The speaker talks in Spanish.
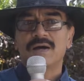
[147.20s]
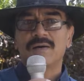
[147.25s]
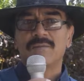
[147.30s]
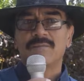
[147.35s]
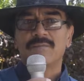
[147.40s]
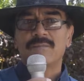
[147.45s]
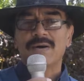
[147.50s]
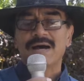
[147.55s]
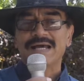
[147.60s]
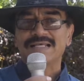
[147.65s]

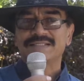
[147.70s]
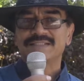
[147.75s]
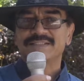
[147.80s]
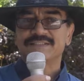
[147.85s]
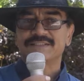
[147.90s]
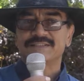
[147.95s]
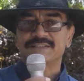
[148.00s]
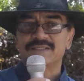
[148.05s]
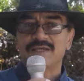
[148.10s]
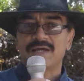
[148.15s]

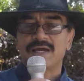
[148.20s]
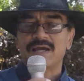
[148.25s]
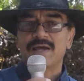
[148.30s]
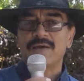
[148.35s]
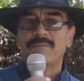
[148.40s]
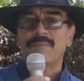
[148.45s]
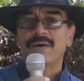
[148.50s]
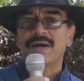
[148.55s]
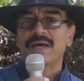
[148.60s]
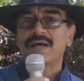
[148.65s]
más
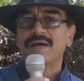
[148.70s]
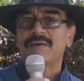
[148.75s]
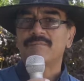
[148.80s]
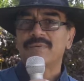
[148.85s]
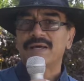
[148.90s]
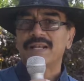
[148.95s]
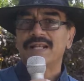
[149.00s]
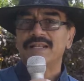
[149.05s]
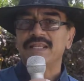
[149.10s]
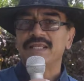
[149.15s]

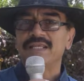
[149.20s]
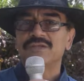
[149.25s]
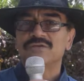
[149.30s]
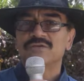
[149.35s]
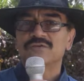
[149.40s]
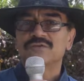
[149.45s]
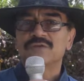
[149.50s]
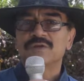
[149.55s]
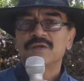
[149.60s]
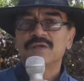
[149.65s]
para
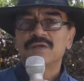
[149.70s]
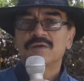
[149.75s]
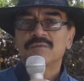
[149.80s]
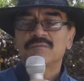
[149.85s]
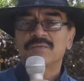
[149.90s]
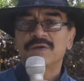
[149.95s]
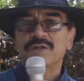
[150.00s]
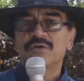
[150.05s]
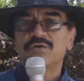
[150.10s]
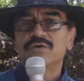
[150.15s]
niños,
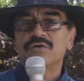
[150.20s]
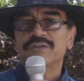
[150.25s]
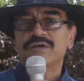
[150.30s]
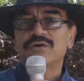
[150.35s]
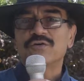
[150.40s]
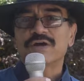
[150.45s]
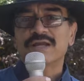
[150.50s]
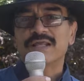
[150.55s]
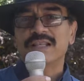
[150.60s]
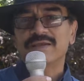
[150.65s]
pero
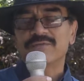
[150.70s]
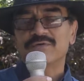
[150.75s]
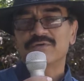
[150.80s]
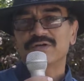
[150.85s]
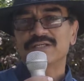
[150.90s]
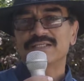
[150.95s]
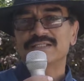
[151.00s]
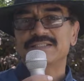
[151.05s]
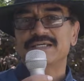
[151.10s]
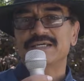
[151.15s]
digo que el
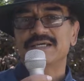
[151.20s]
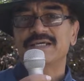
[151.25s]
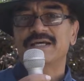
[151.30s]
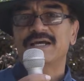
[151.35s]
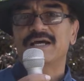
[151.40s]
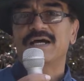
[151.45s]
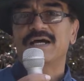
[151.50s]
libro es de,